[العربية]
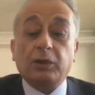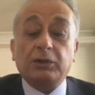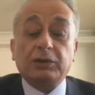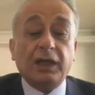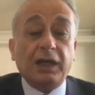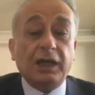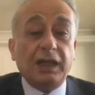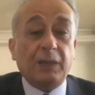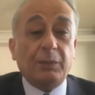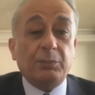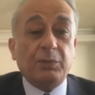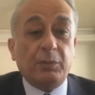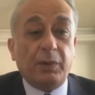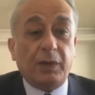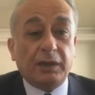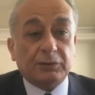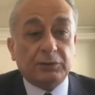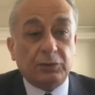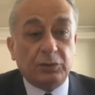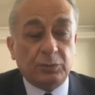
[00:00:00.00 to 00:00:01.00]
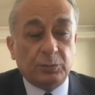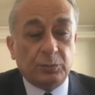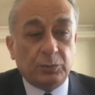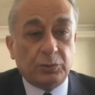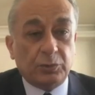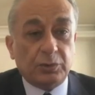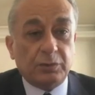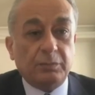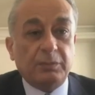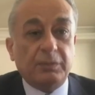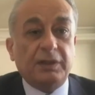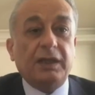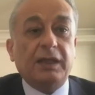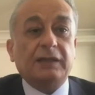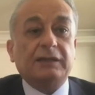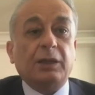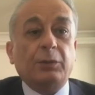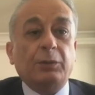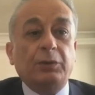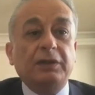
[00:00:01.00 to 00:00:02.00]
وطالب ببعض الامور
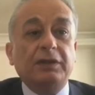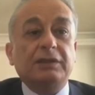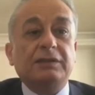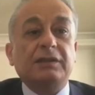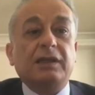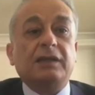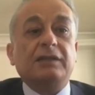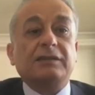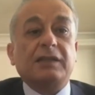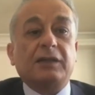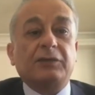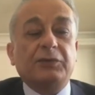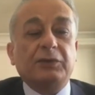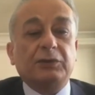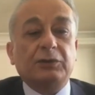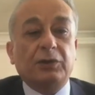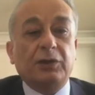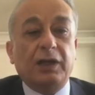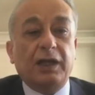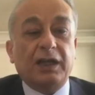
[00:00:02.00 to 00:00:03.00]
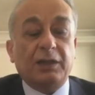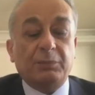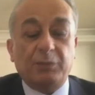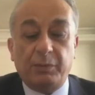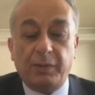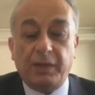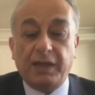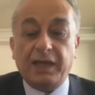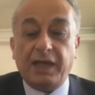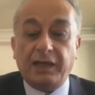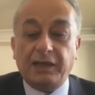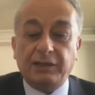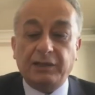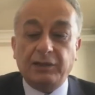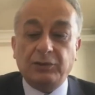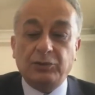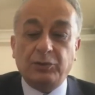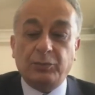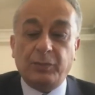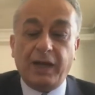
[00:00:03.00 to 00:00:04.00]
منها توحيد سعر صرف الدولار بما
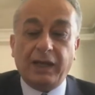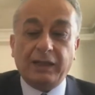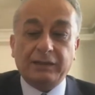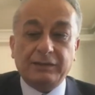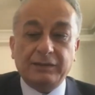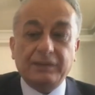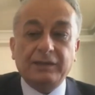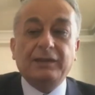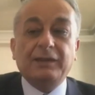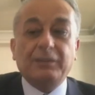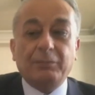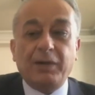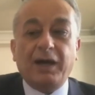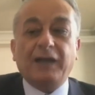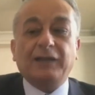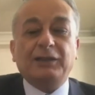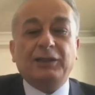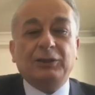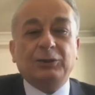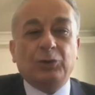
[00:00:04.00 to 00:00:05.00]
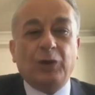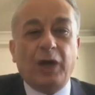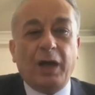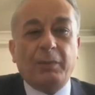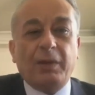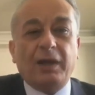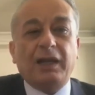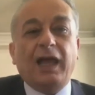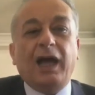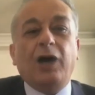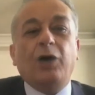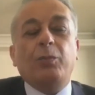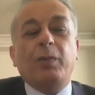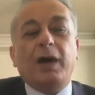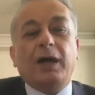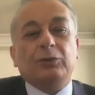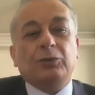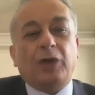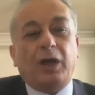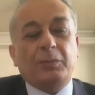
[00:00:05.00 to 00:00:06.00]
يعني انه بعد بعد عنده امل او
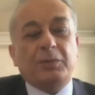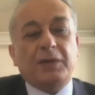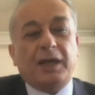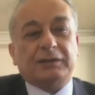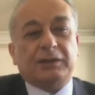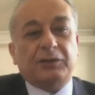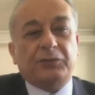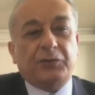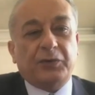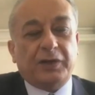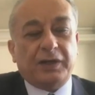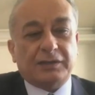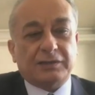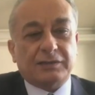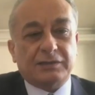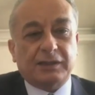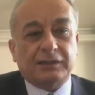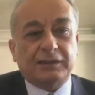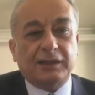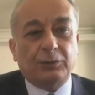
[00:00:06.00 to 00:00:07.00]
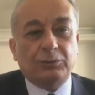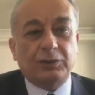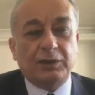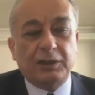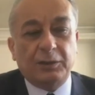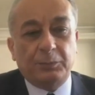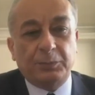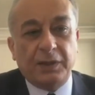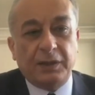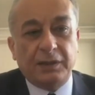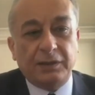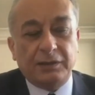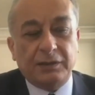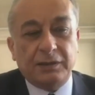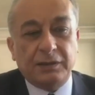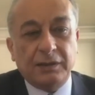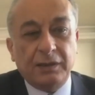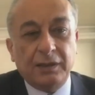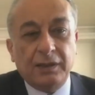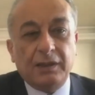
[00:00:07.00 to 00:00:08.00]
بعده عم يعطي فرص للدوله
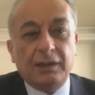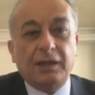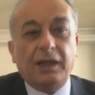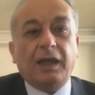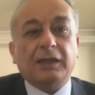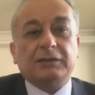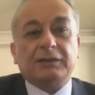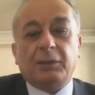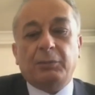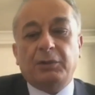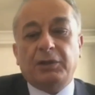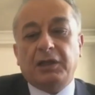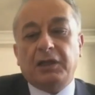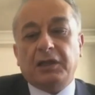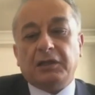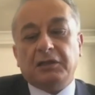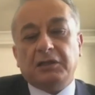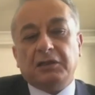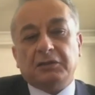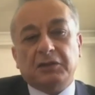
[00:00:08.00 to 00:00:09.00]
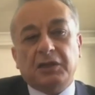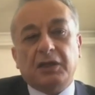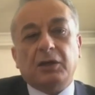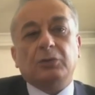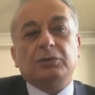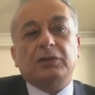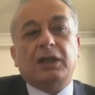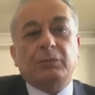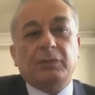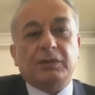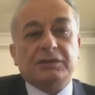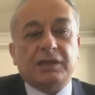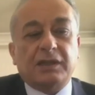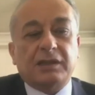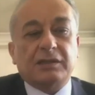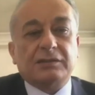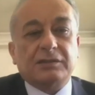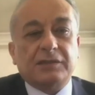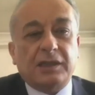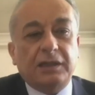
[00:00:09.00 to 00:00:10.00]
اللبنانيه لحتى بالاخر تاخذ
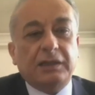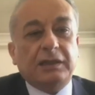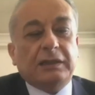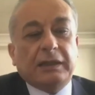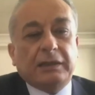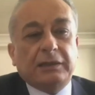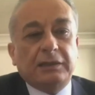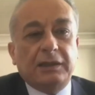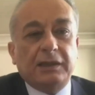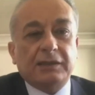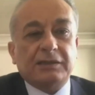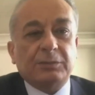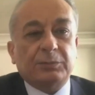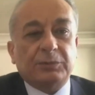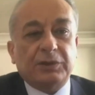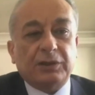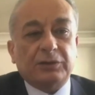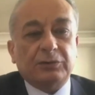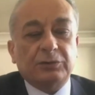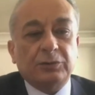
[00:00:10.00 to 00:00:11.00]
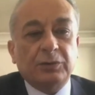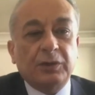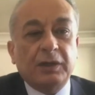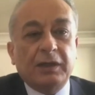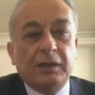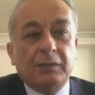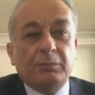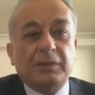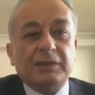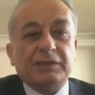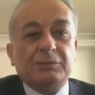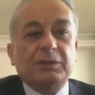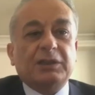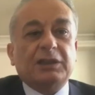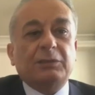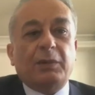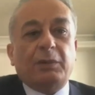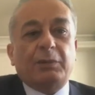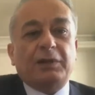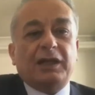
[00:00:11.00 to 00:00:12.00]
المسار الصحيح اللي لازم تاخذه بس
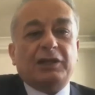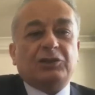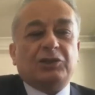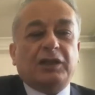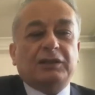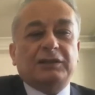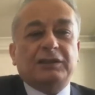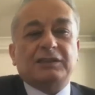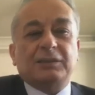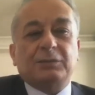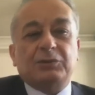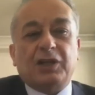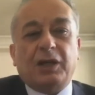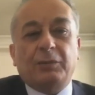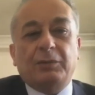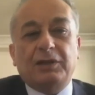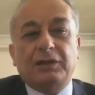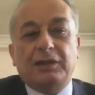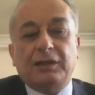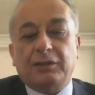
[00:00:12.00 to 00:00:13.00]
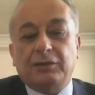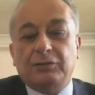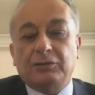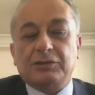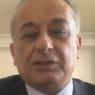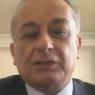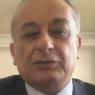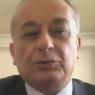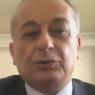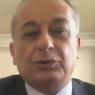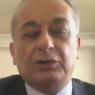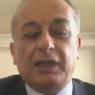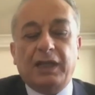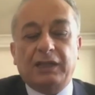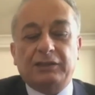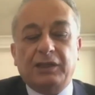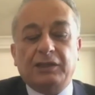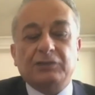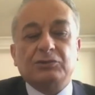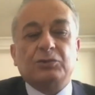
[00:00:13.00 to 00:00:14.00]
مثل ما بلشت حديثي برجع بقول لك انه صندوق النقد
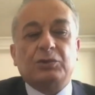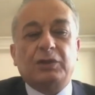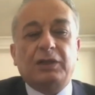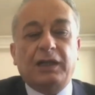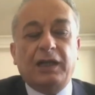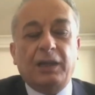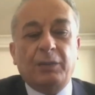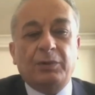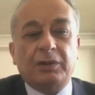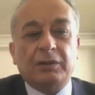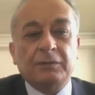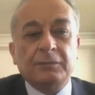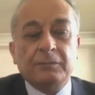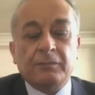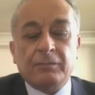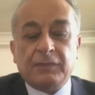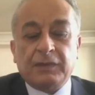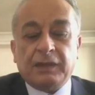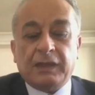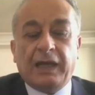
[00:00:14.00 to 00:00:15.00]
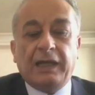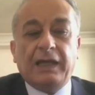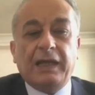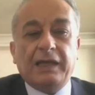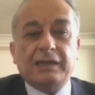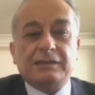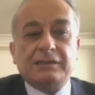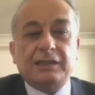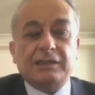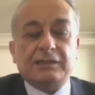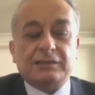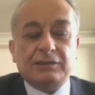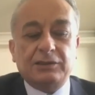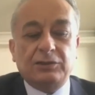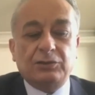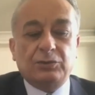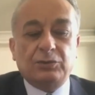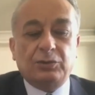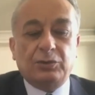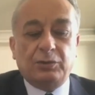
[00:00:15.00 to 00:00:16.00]
ينظر الى الامر على اساس
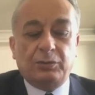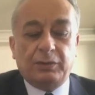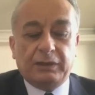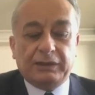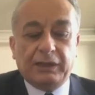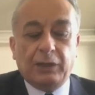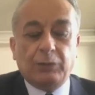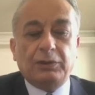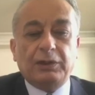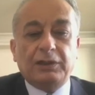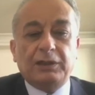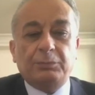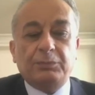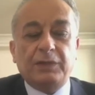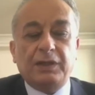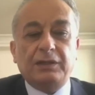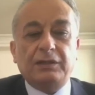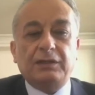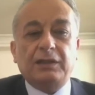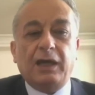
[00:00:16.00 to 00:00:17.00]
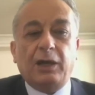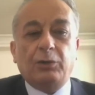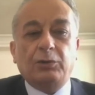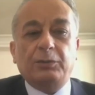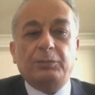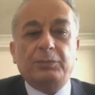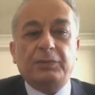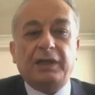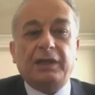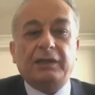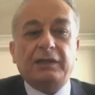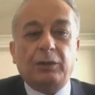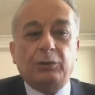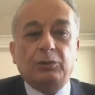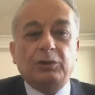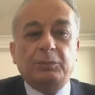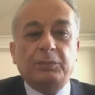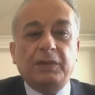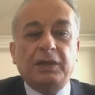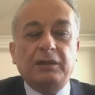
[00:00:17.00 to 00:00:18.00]
انه الدوله اللبنانيه او لبنان او
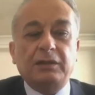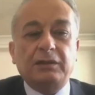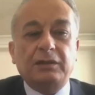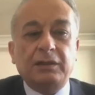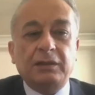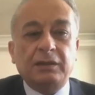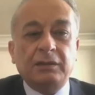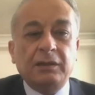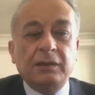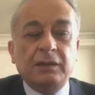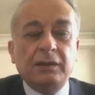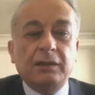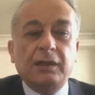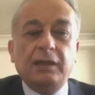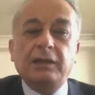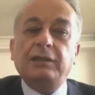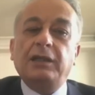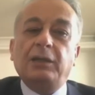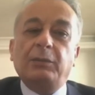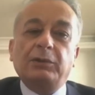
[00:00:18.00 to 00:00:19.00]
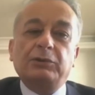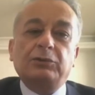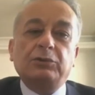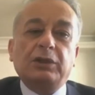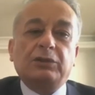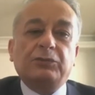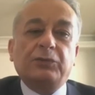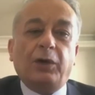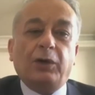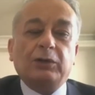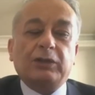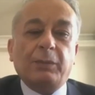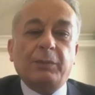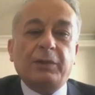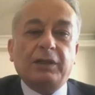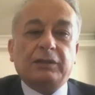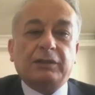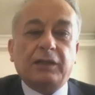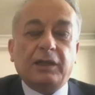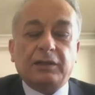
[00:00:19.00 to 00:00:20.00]
اللبنانيين هن اللي بدهم يدفعوا ثمن
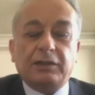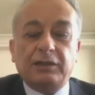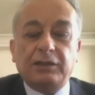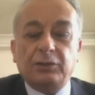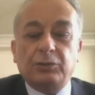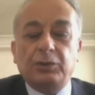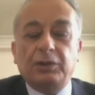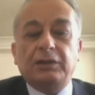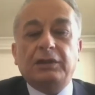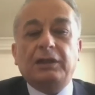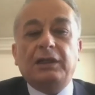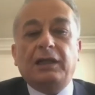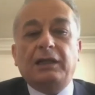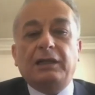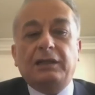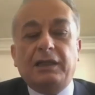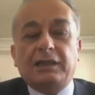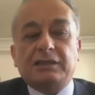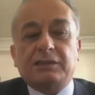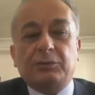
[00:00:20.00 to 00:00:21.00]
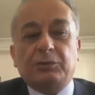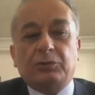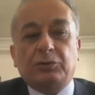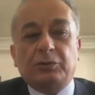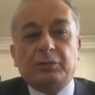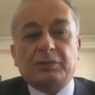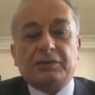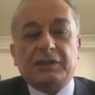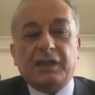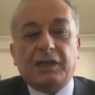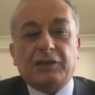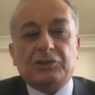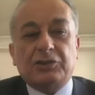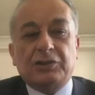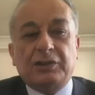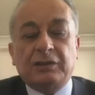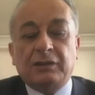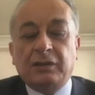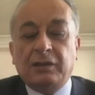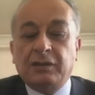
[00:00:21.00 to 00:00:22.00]
التاخير وهن اللي لازم يكونوا
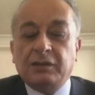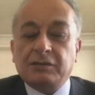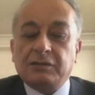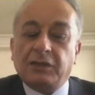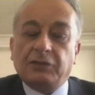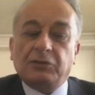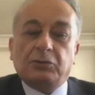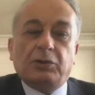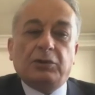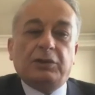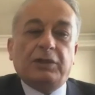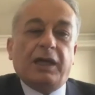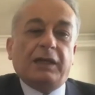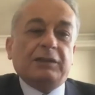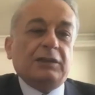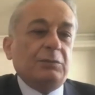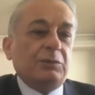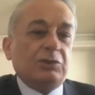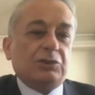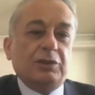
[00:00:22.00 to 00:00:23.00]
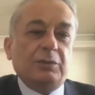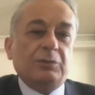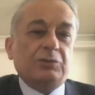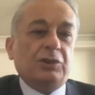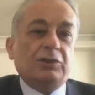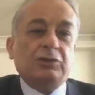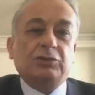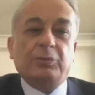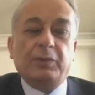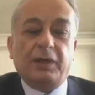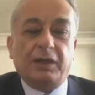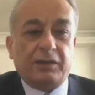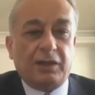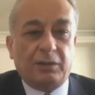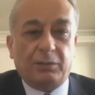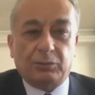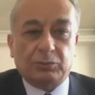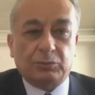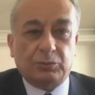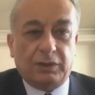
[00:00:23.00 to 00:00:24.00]
مستعجلين صندوق النقد المشكله مش عنده بهذا
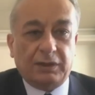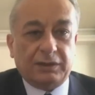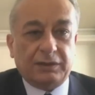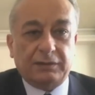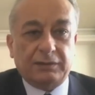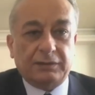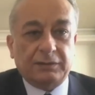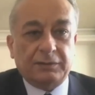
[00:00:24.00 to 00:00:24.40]
الموضوع اكيد